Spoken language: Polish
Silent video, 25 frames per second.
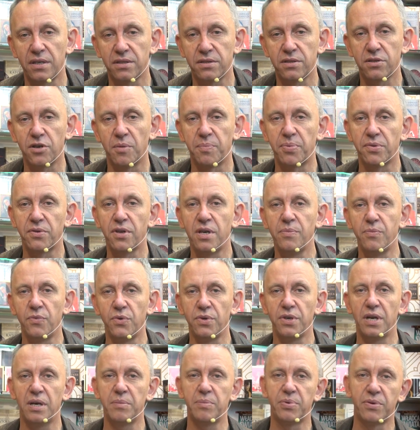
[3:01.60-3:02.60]
ryzyko
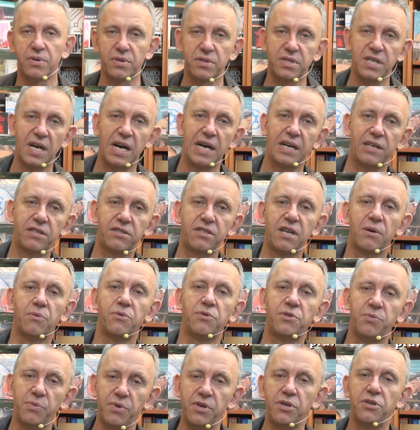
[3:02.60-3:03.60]
podejmuje, bo cała reszta
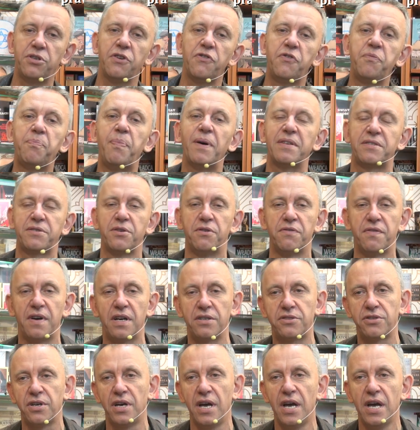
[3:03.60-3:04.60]
usiłuje się
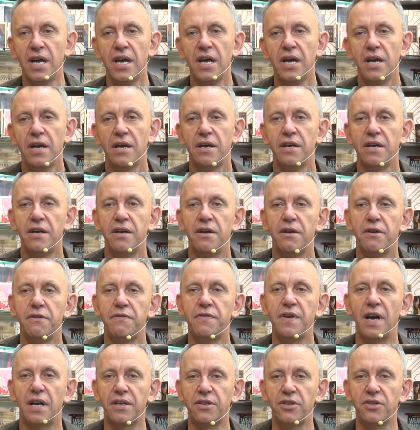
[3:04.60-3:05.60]
wpasować e,
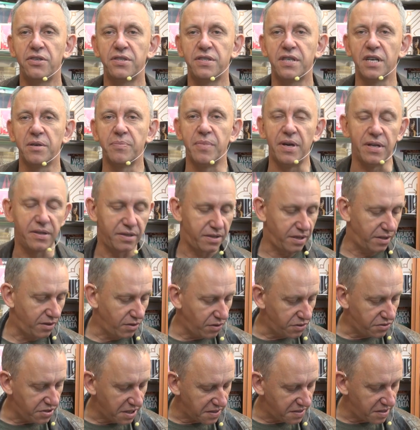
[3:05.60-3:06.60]
w jakieś segmenty.
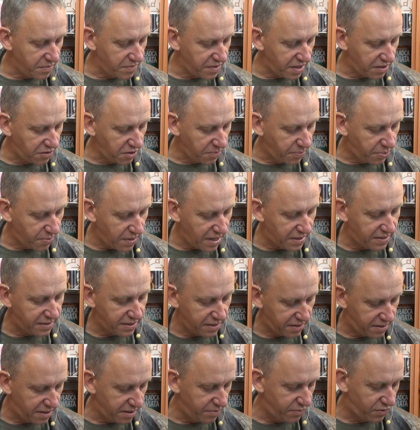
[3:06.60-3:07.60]
No i czasem za to
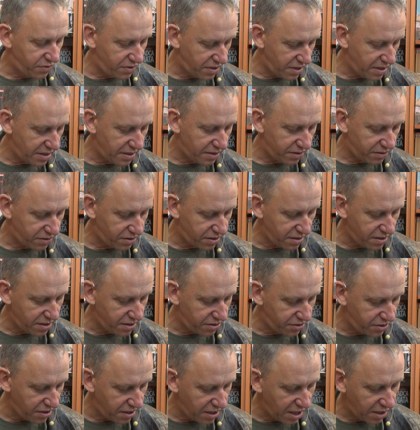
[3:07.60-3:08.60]
płacę tym, że,
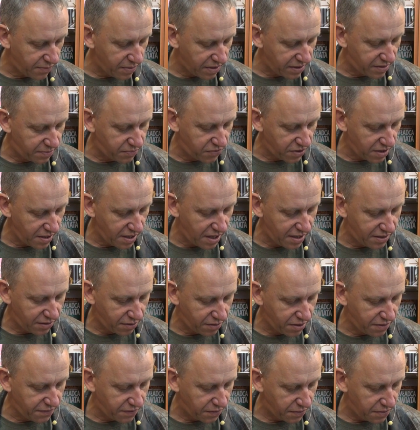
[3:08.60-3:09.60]
że się nakład sprzedaje
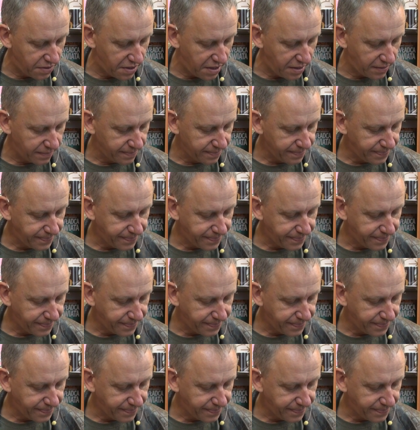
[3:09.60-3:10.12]
trochę wolniej.